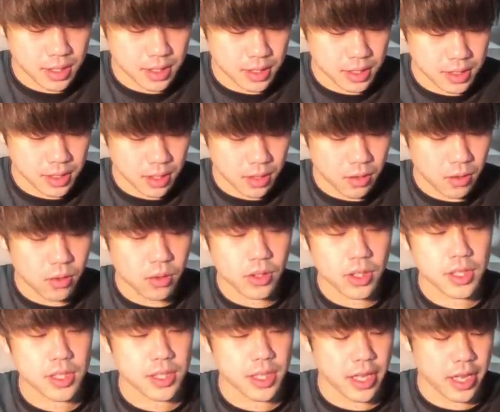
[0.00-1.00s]
あさあさあ、ここ
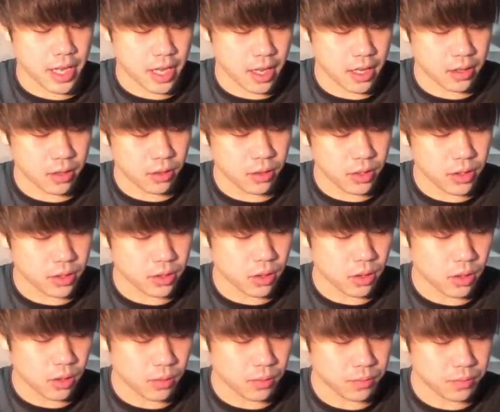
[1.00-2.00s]
ですね。
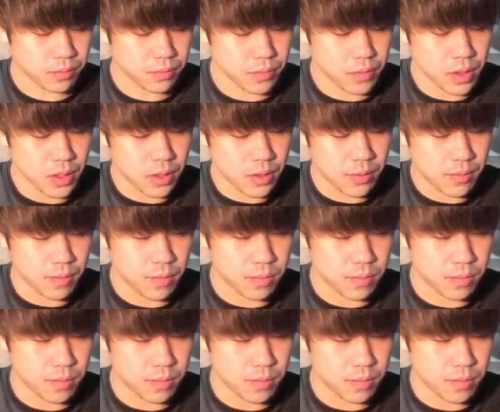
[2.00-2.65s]
トリトン。う